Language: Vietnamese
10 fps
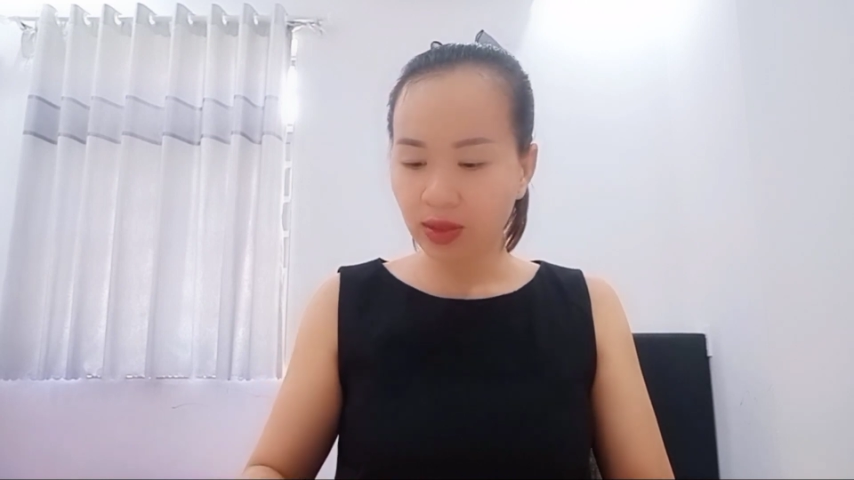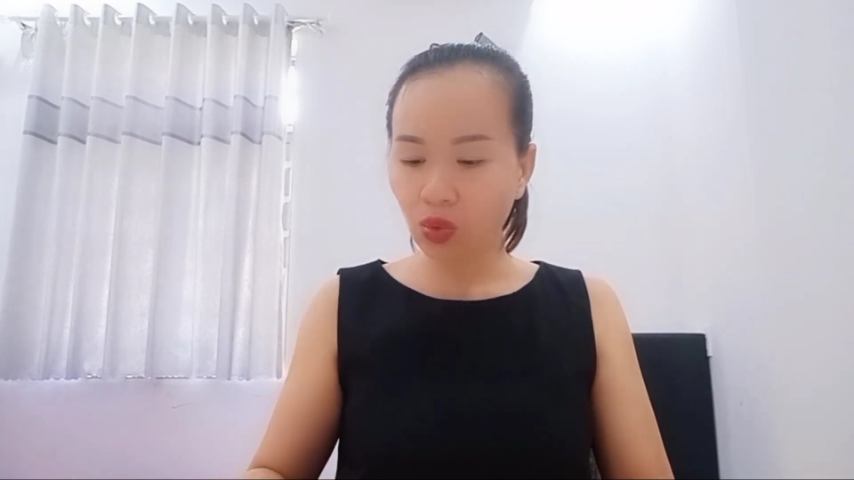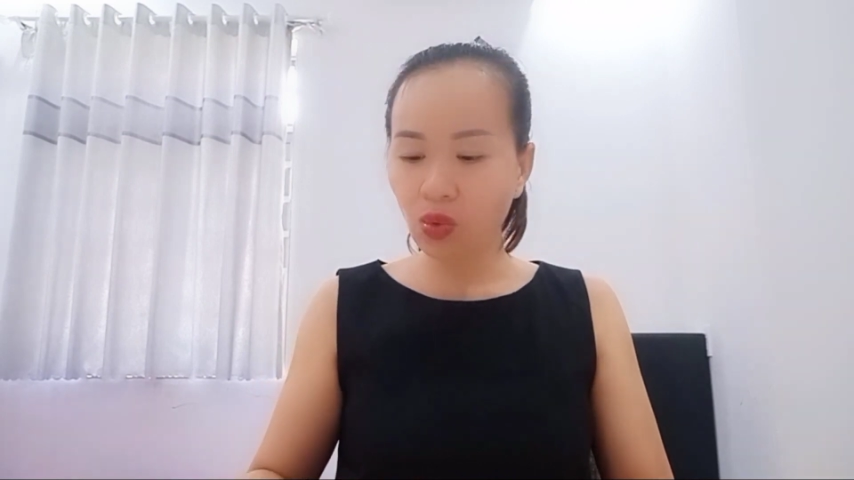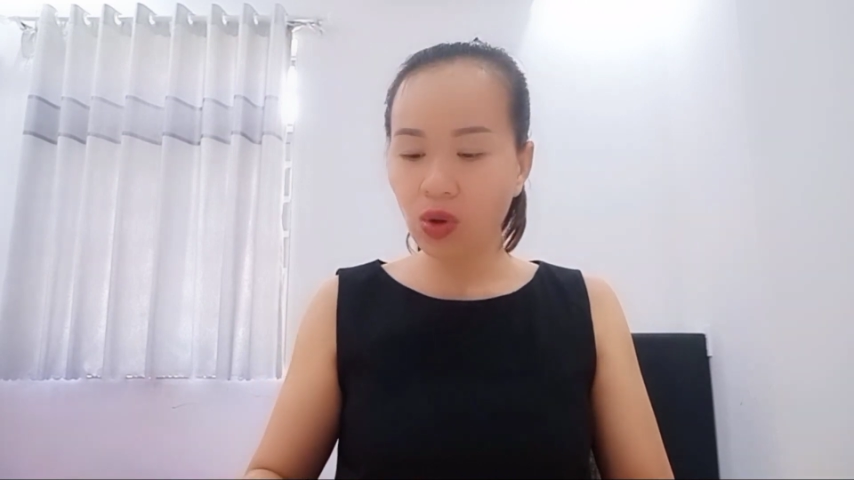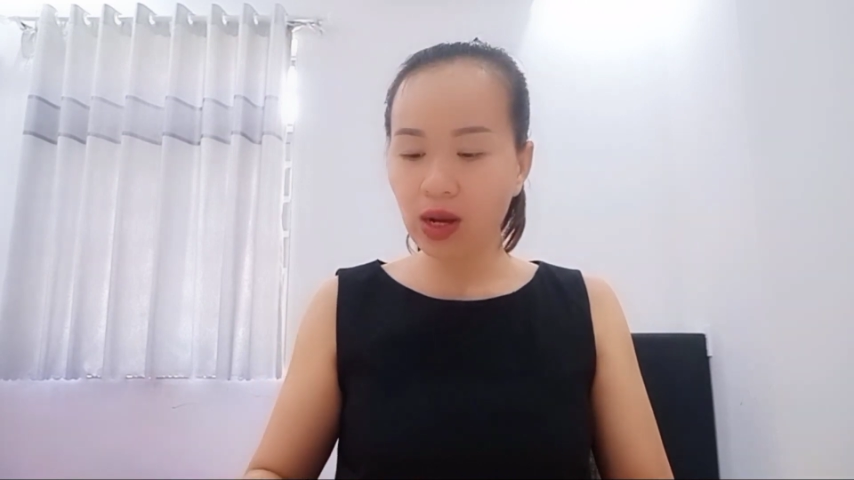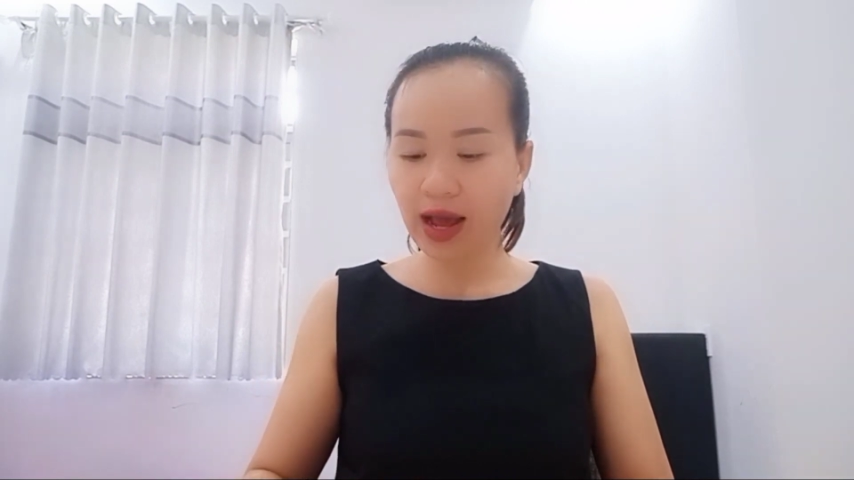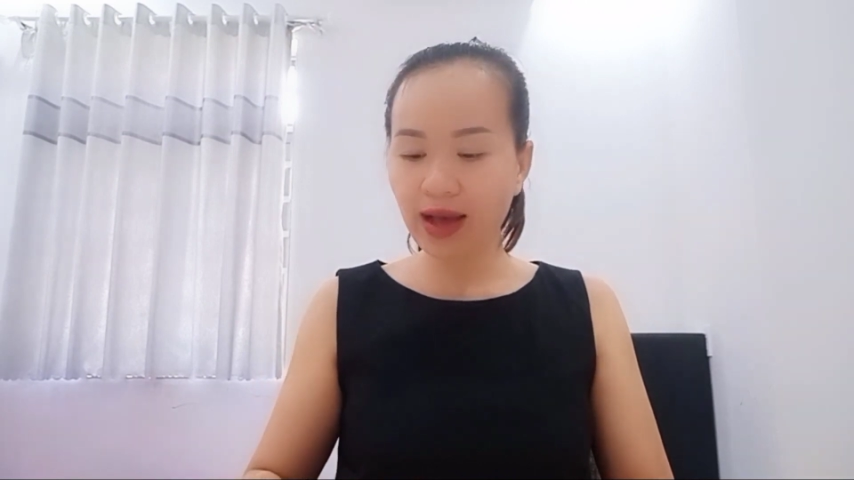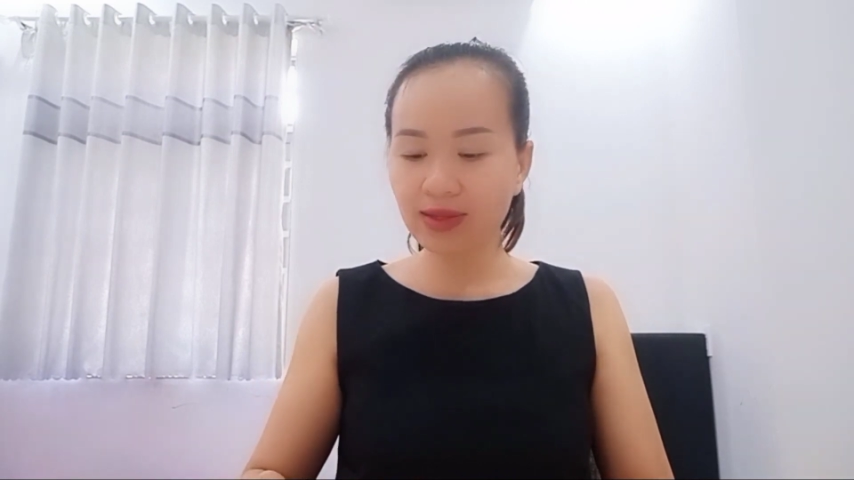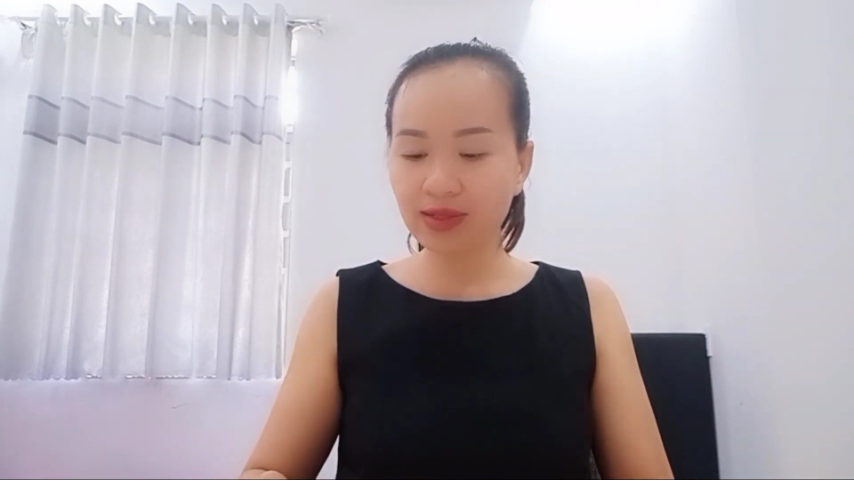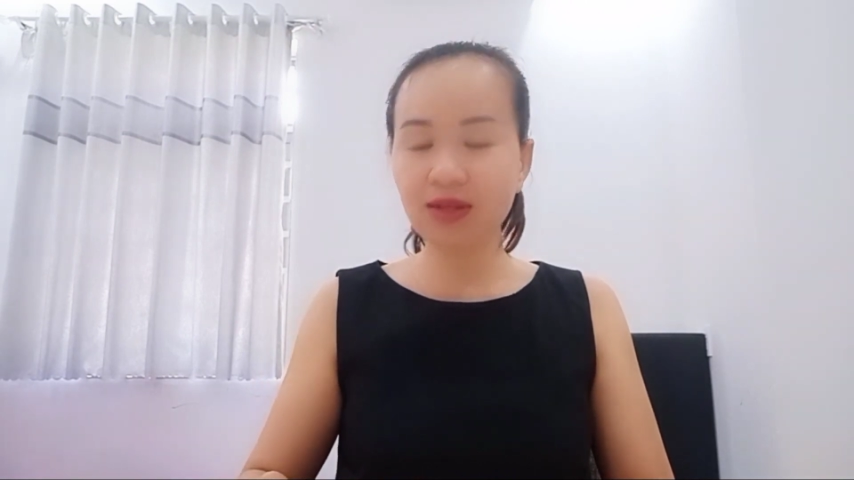của
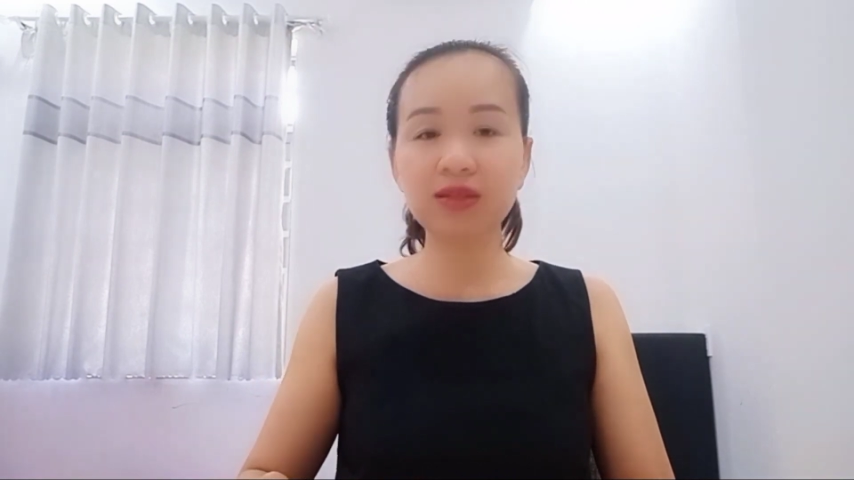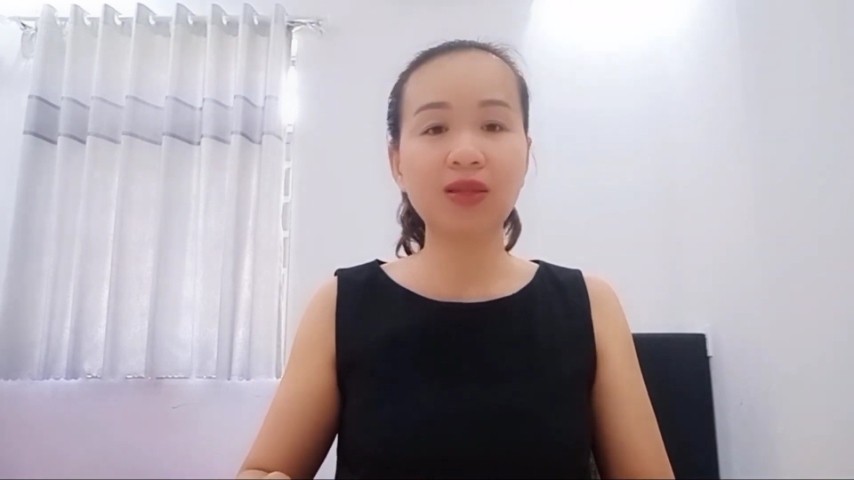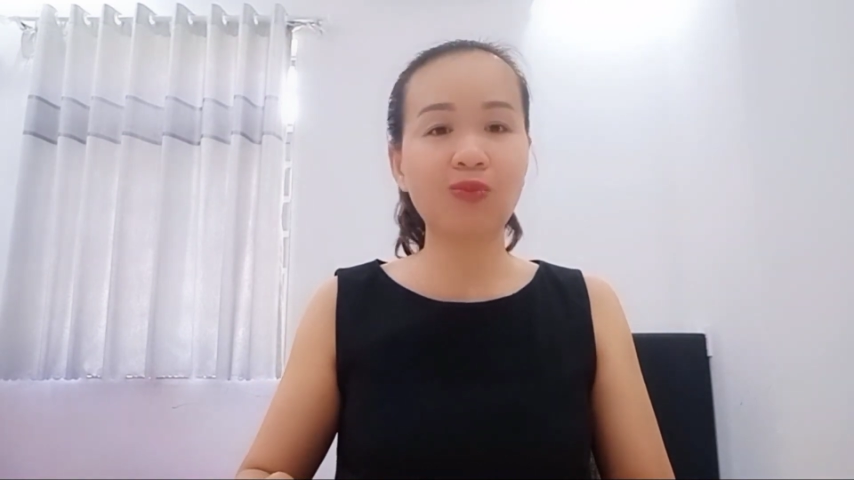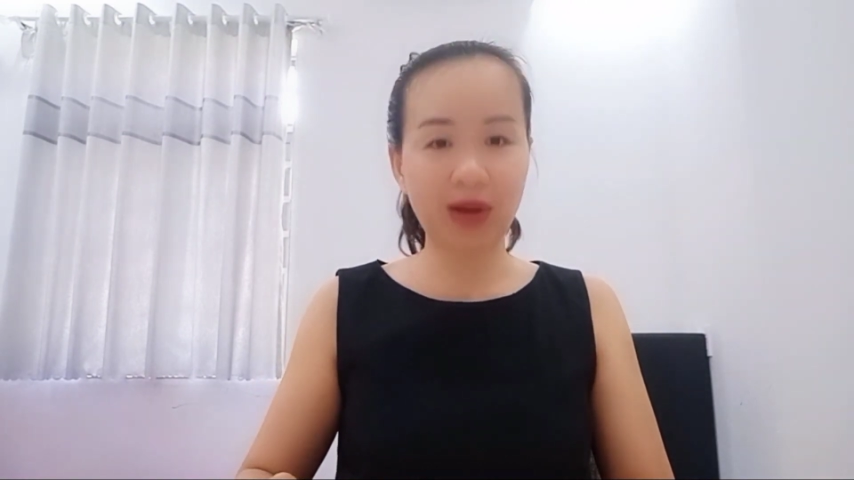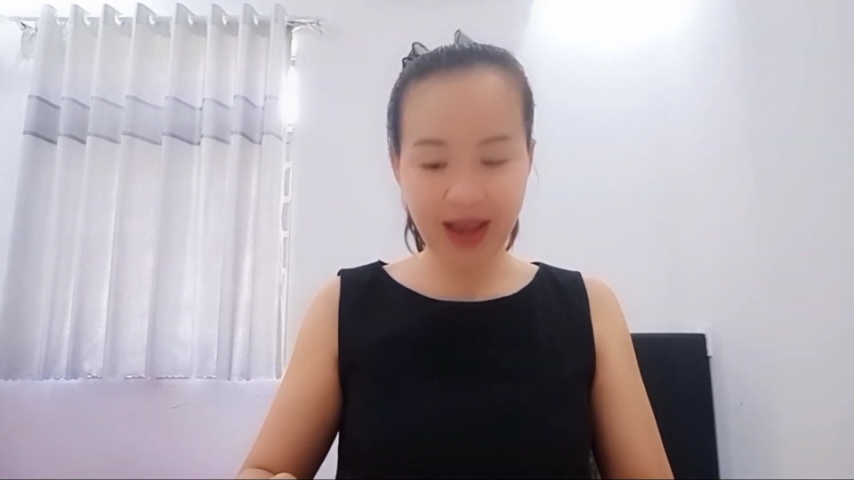các dân tộc